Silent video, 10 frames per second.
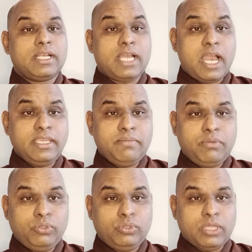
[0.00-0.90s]
काय
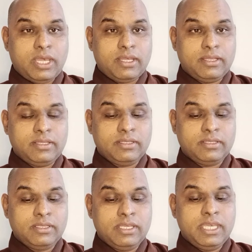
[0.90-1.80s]
मृदुता
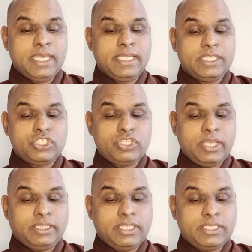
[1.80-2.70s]

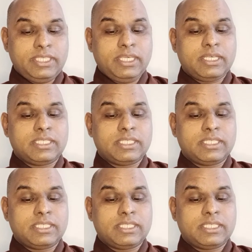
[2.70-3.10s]
चैतसिक